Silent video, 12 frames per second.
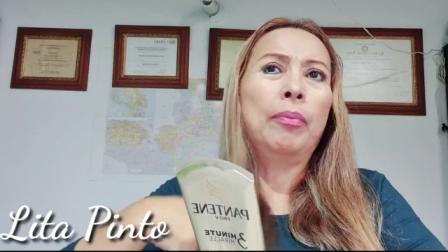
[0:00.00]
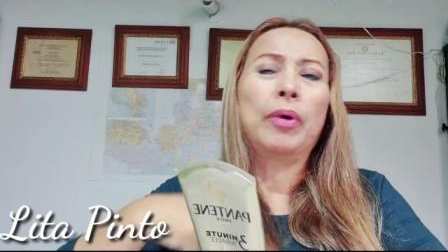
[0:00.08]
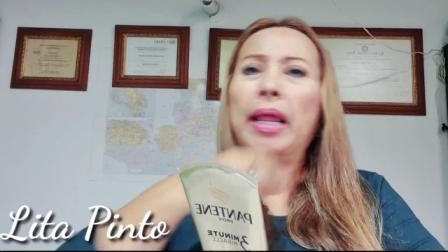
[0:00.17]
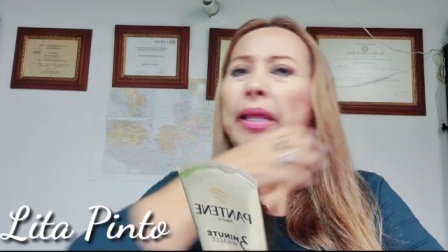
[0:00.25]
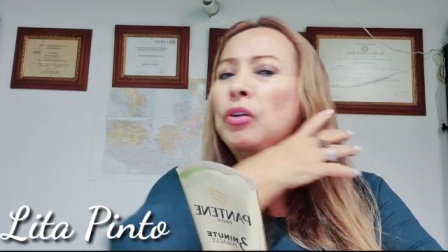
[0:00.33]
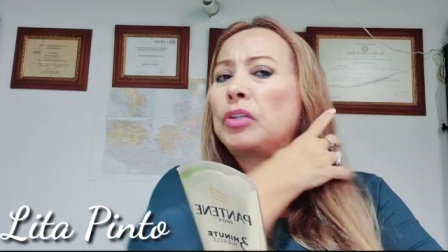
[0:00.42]

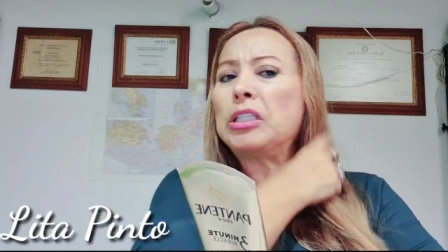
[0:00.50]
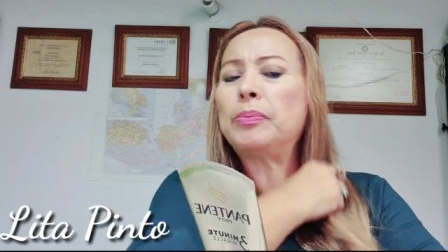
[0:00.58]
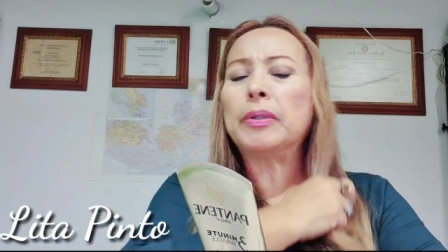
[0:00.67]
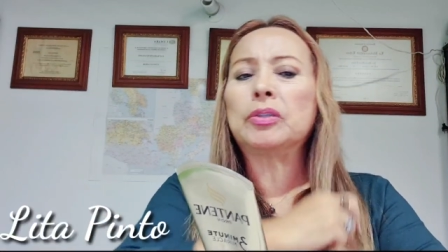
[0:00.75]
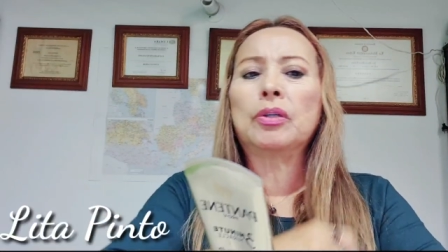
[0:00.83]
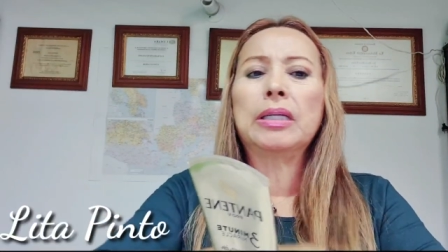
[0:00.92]
Por ahí
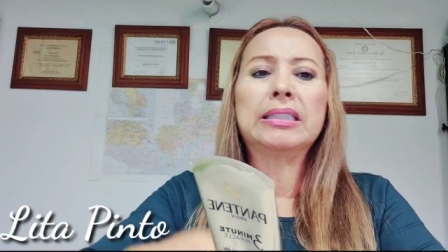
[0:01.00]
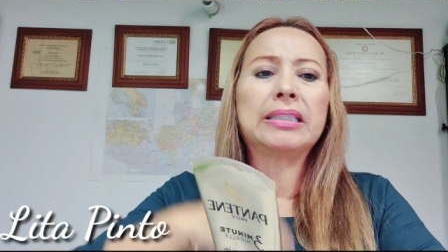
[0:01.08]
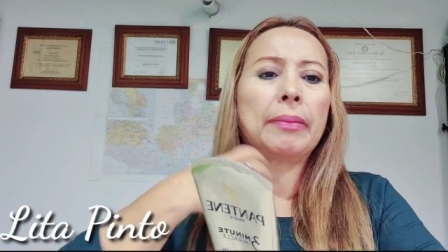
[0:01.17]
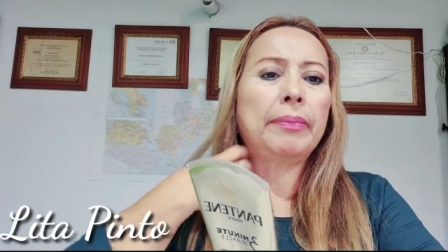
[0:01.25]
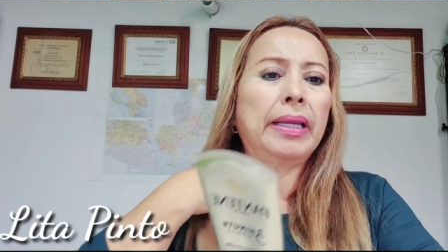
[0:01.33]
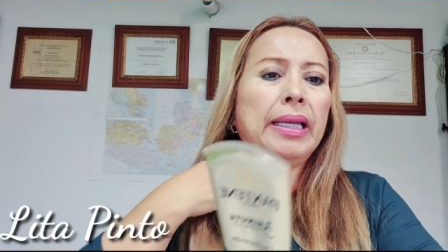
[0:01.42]
otras
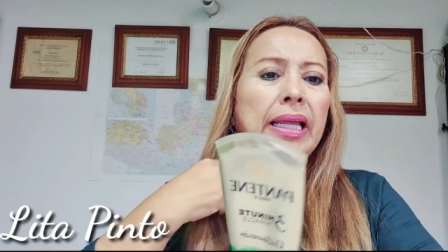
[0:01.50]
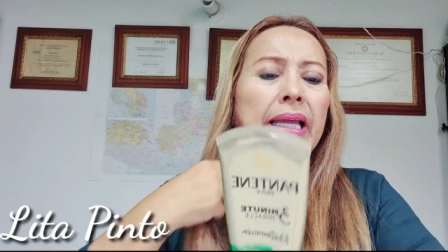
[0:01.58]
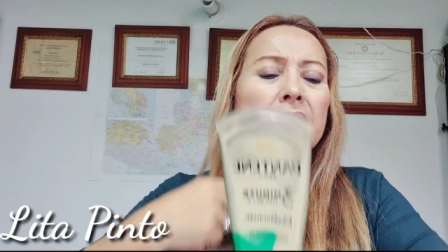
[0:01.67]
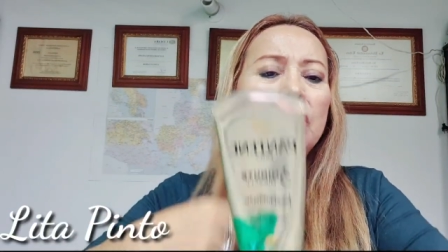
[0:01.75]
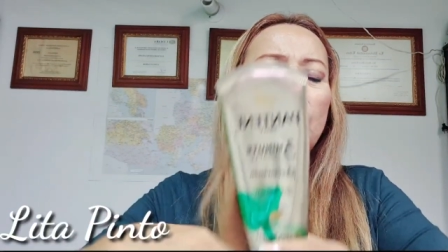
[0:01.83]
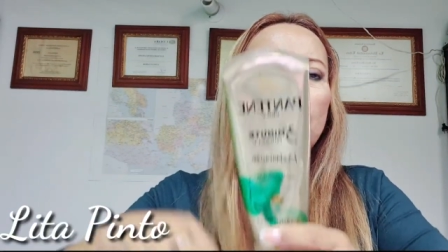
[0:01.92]
personas también les
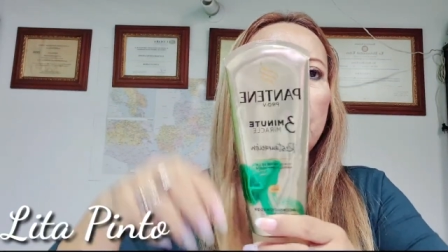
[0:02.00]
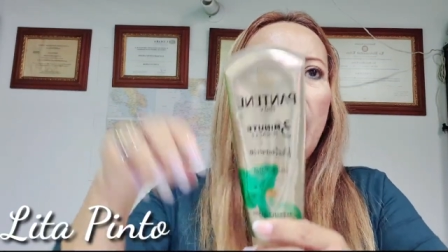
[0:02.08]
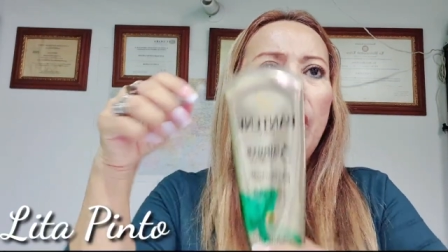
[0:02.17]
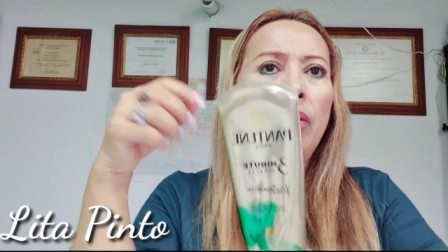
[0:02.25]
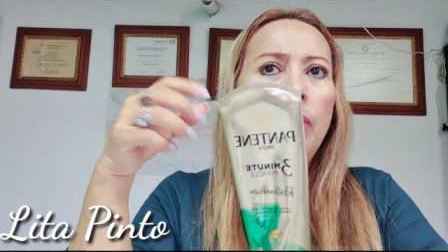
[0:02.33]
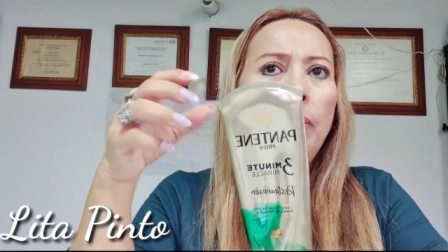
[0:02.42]
he
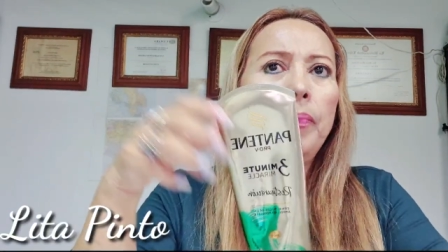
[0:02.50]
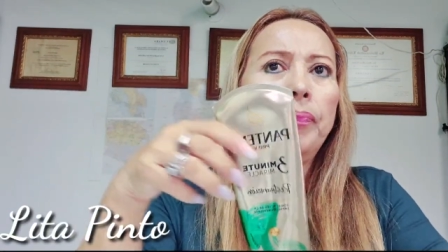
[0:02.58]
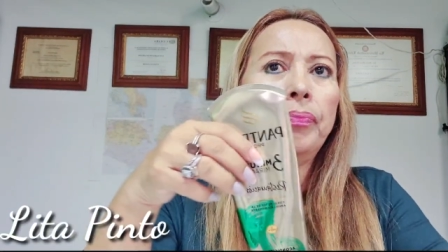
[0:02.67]
escuchado,